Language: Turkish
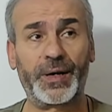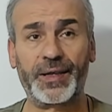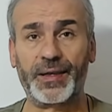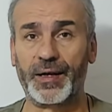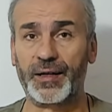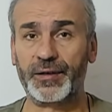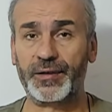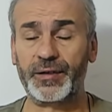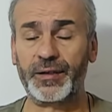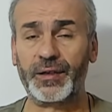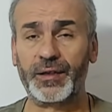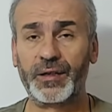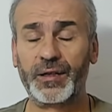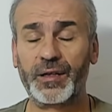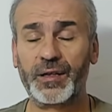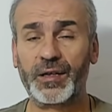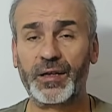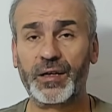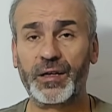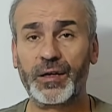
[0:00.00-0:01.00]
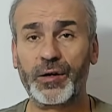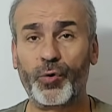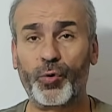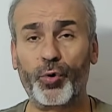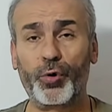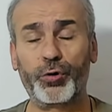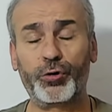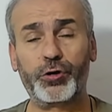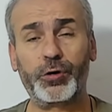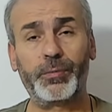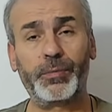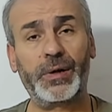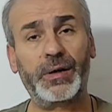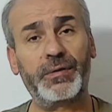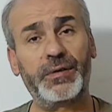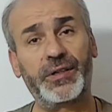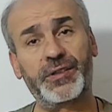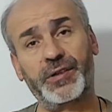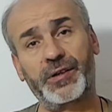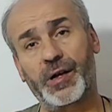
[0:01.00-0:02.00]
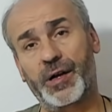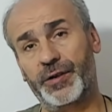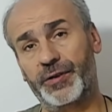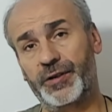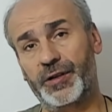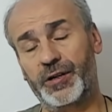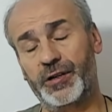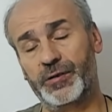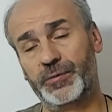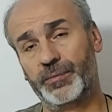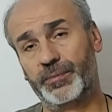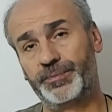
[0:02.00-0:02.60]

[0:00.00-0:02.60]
geldi oldu Mevlid Kandili.